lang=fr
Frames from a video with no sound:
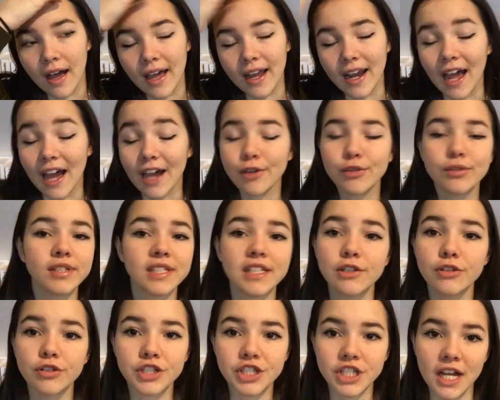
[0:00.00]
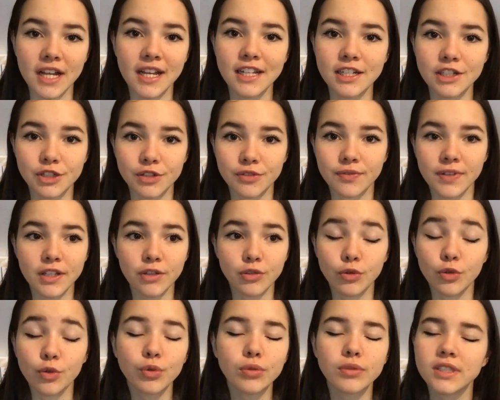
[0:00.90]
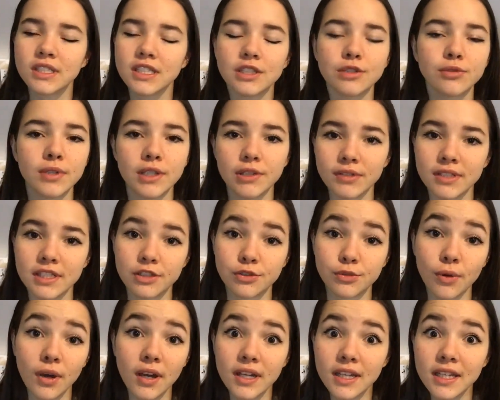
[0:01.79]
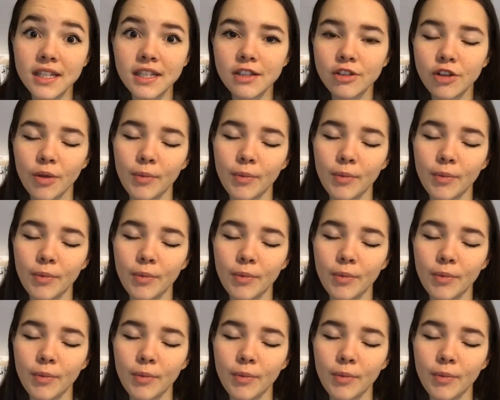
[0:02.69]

Elle a réussi le challenge en fait de continuer une histoire qui